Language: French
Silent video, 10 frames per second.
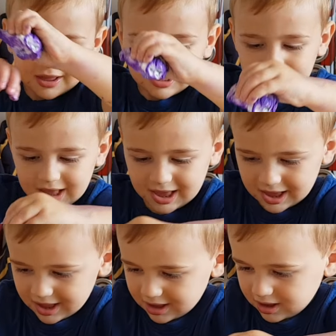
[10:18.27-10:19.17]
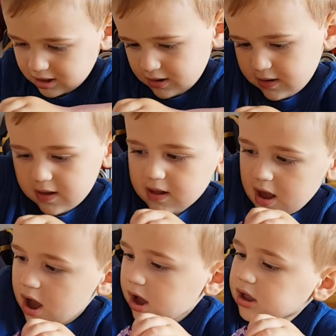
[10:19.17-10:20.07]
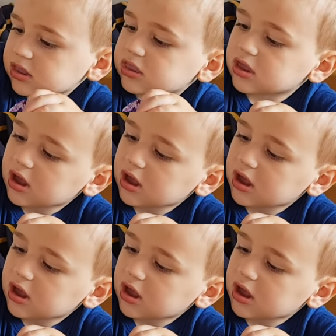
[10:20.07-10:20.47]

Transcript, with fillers: Hein Là, tu fais, oh. regarde, un